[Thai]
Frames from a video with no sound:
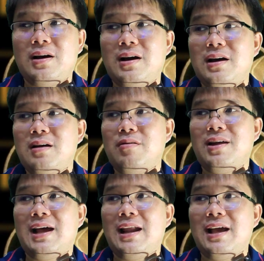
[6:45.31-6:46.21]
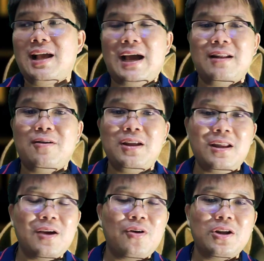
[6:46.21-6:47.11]
อ่าสถานการณ์ตอน
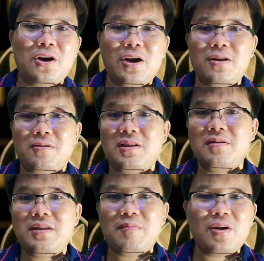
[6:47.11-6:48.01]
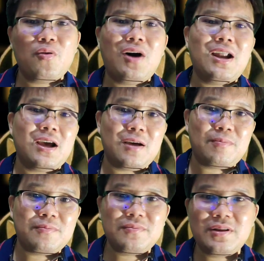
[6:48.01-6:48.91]
นี้เดี๋ยวก็ดอยหรอกอย่าไปกลัวนะครับ